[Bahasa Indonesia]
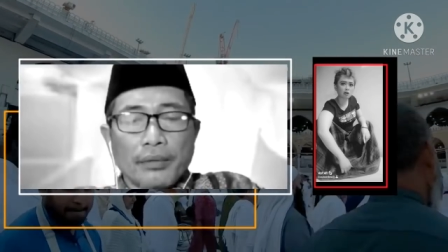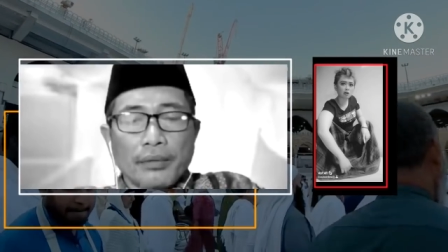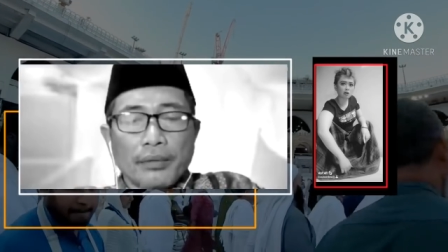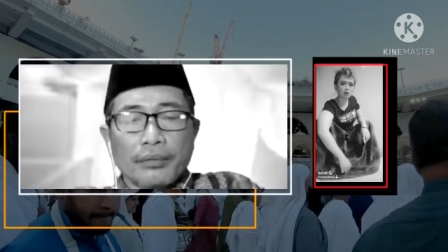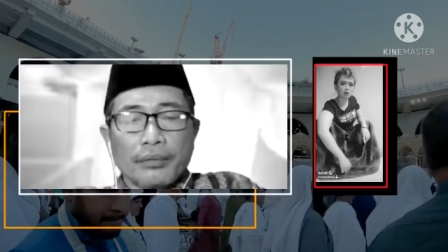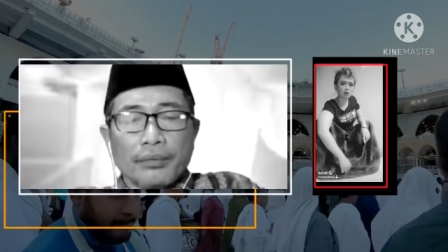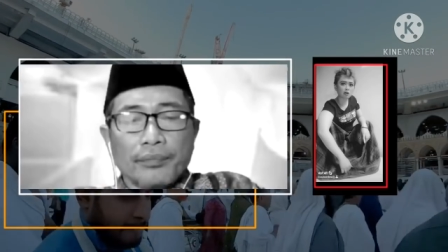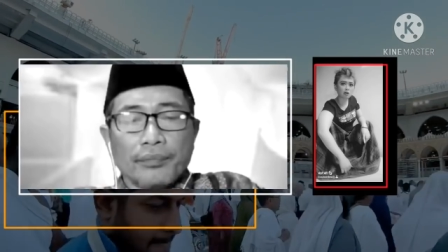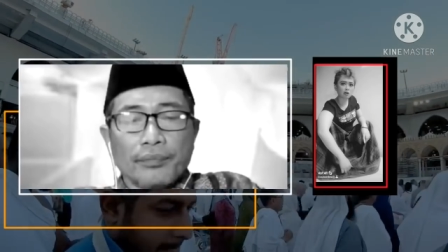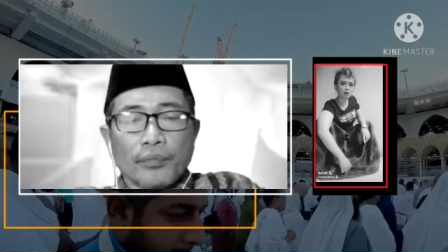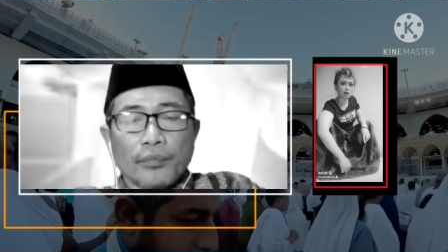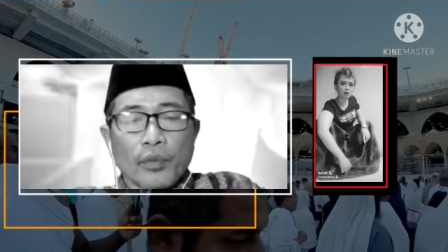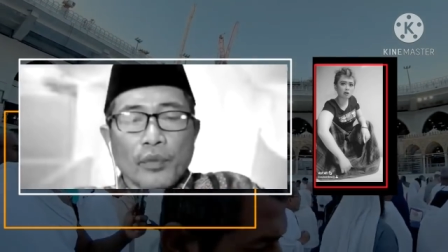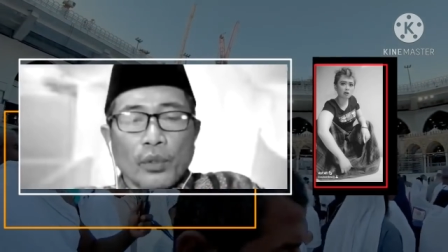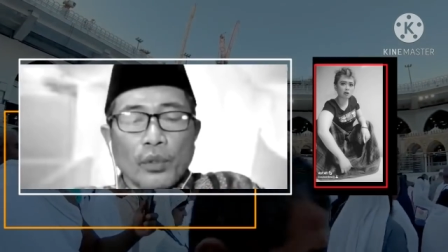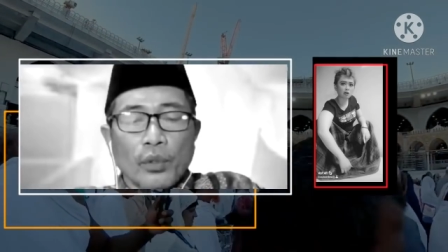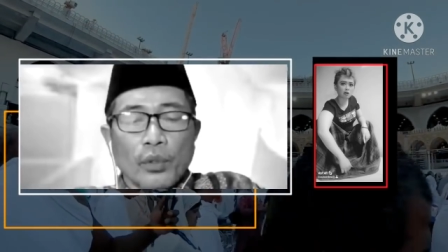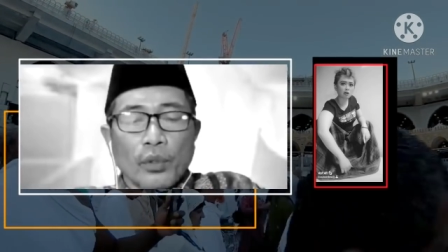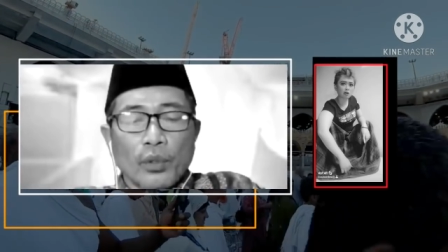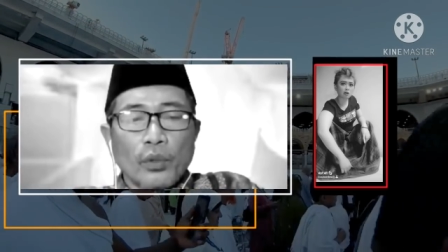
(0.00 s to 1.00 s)
I
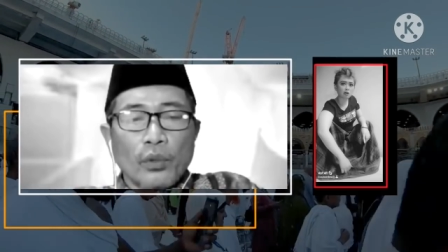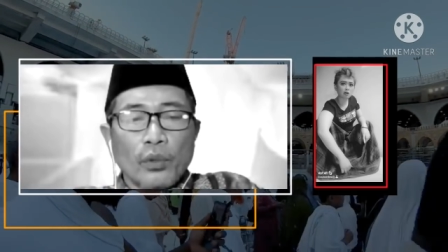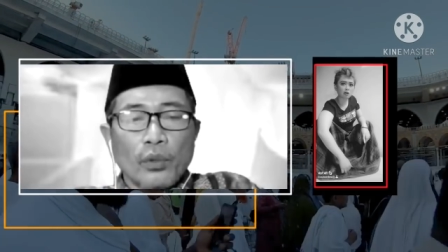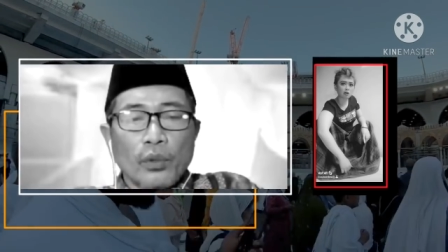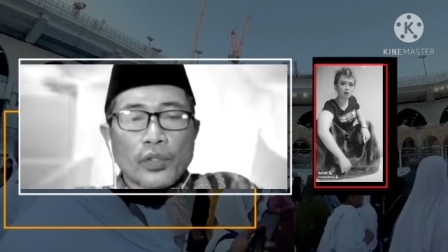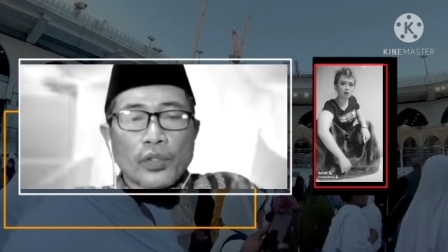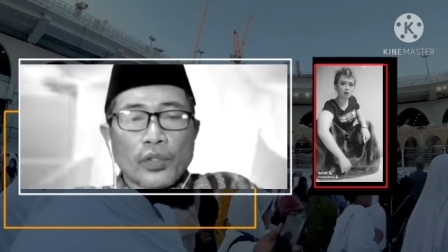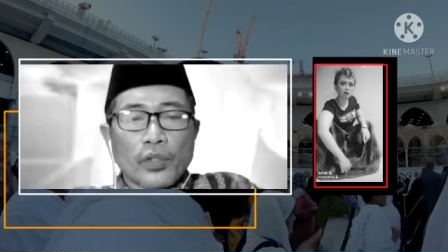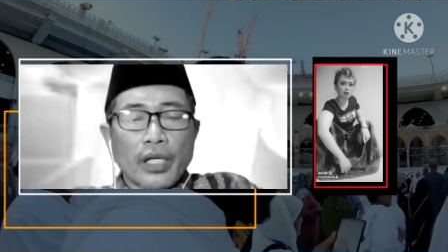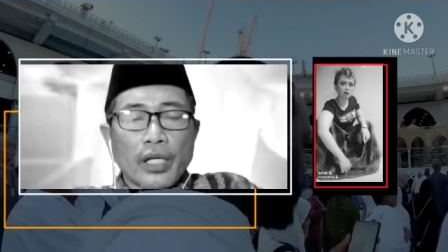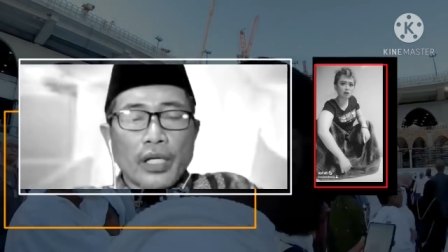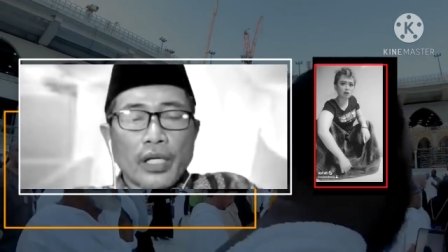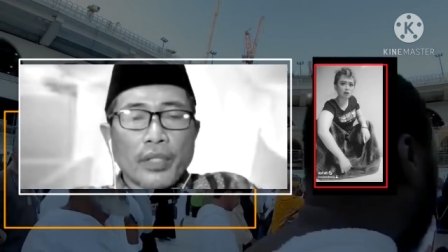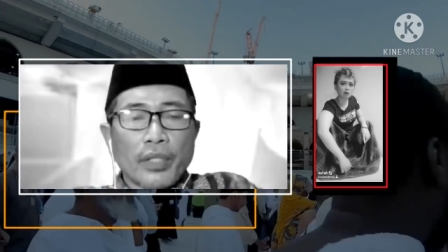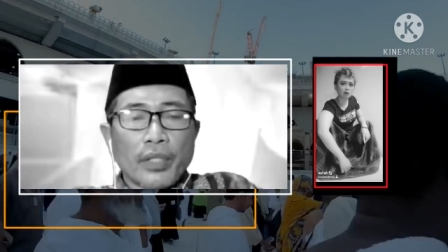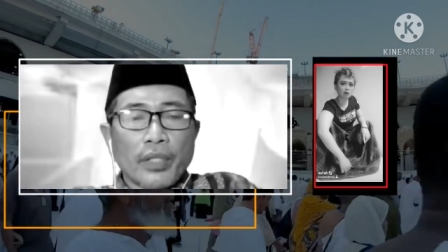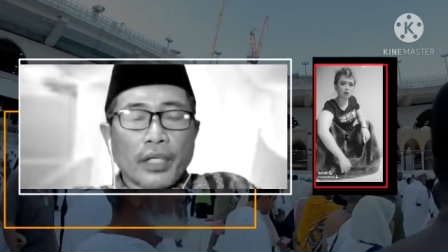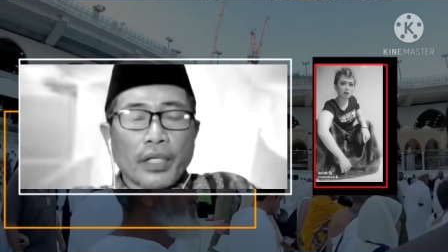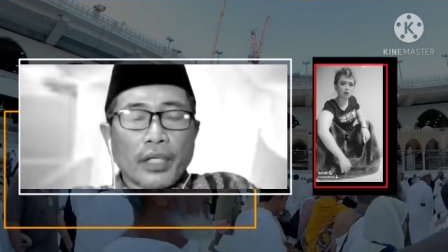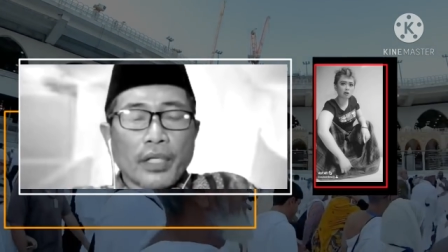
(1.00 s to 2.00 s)
B U.
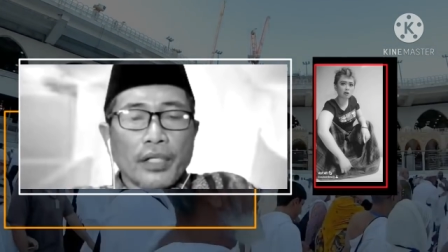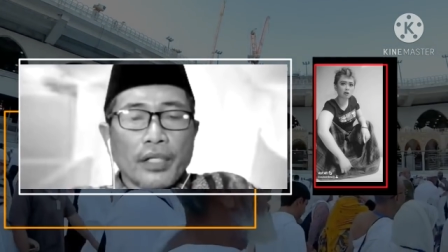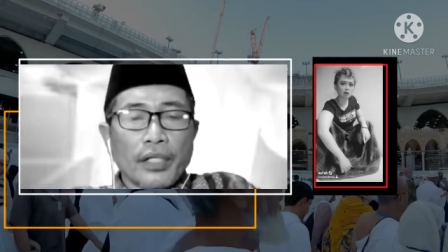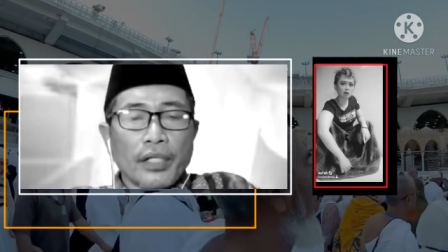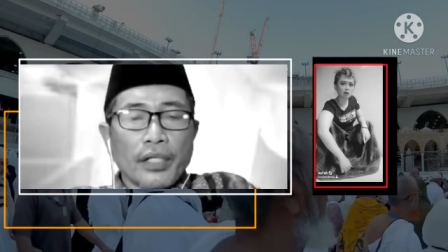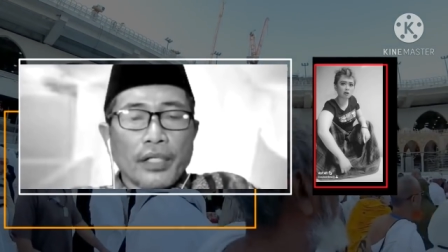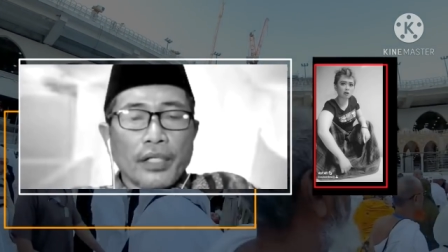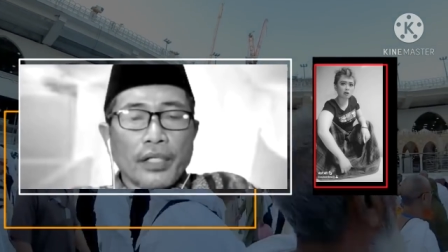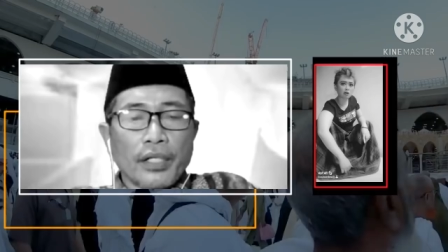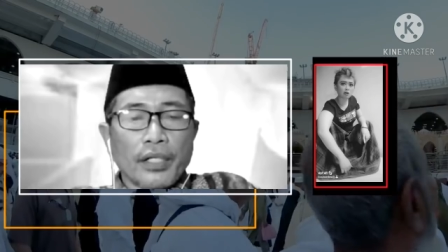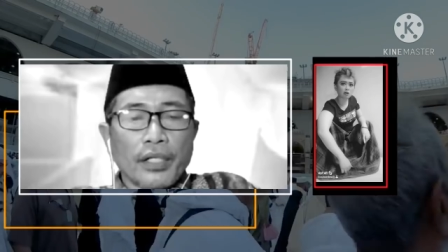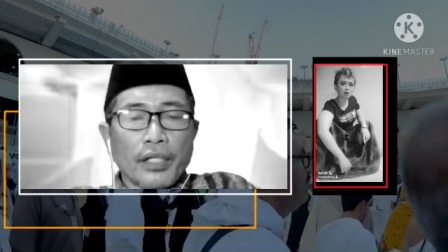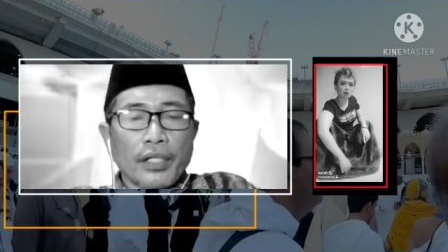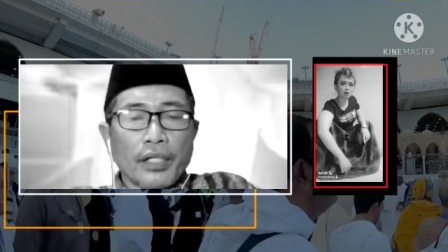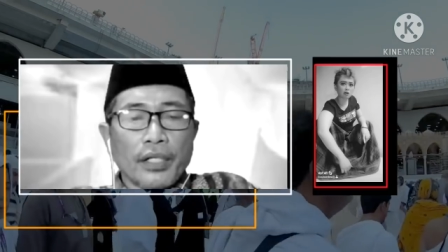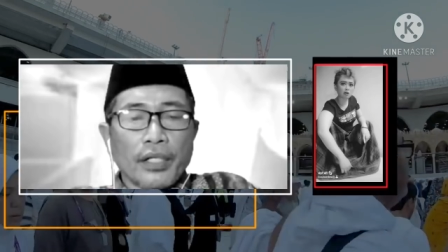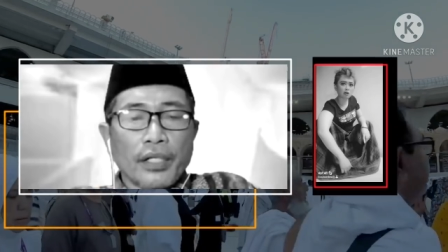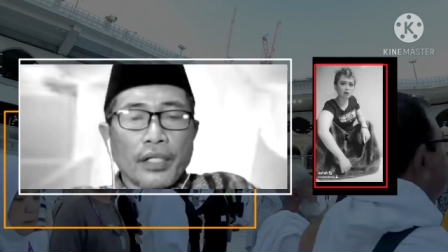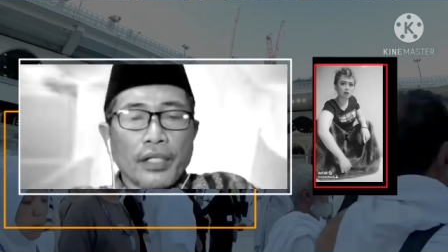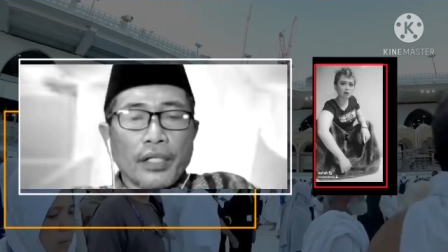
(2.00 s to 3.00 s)
Jadi
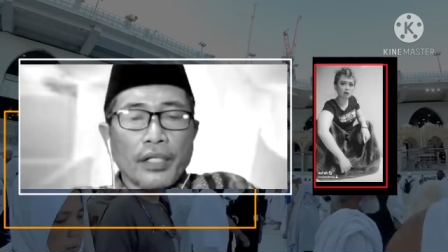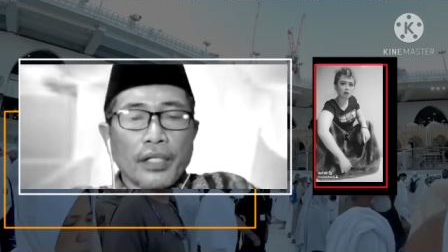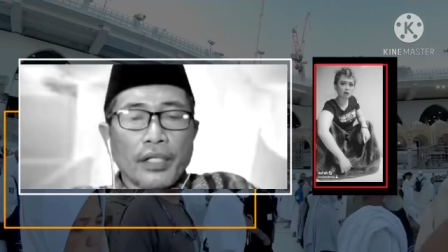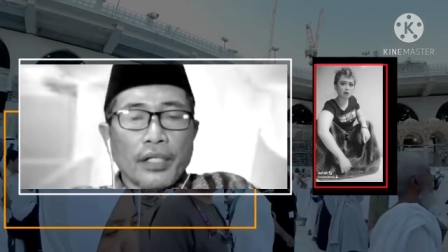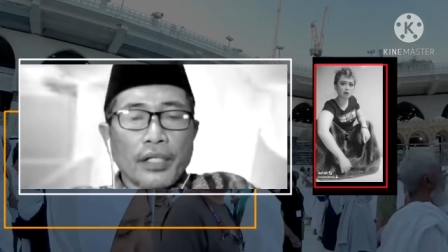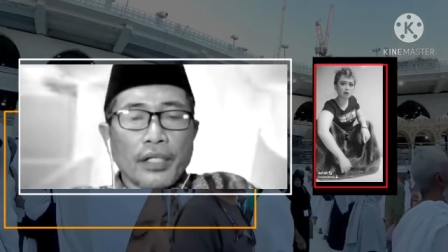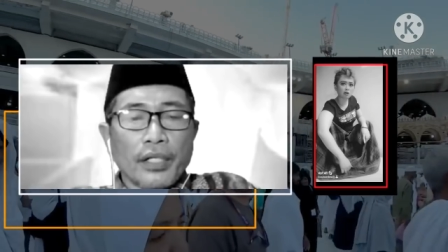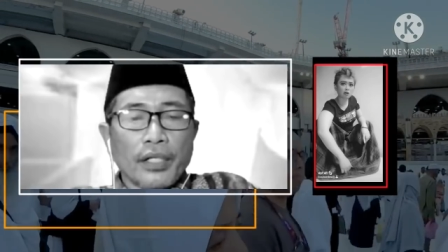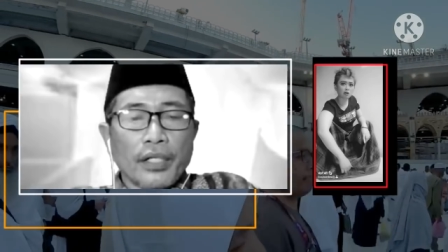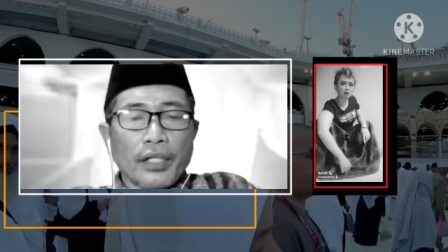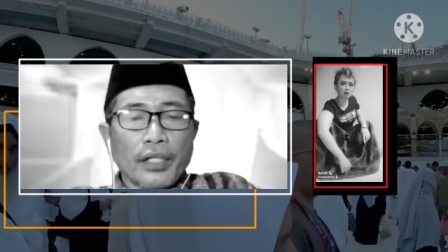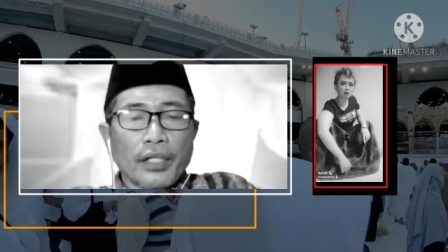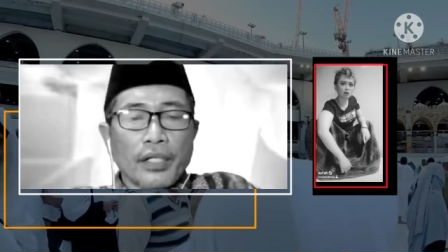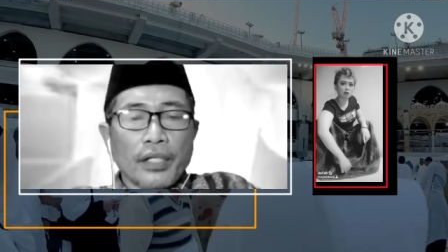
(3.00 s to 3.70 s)
ibu